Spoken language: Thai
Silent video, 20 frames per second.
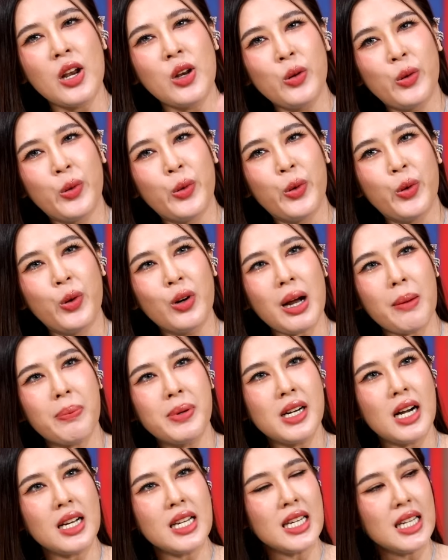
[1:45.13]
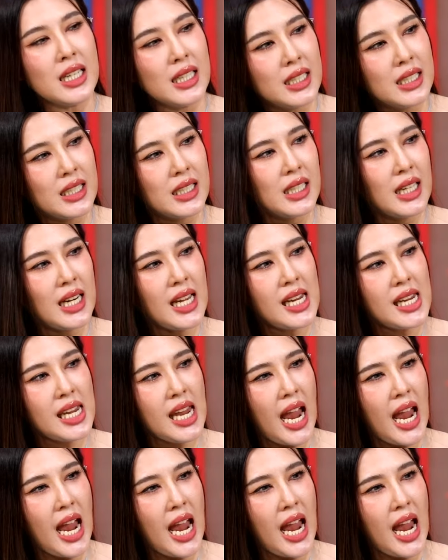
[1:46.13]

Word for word: หนูกับเพื่อนอีเอ๋ออะไรอย่า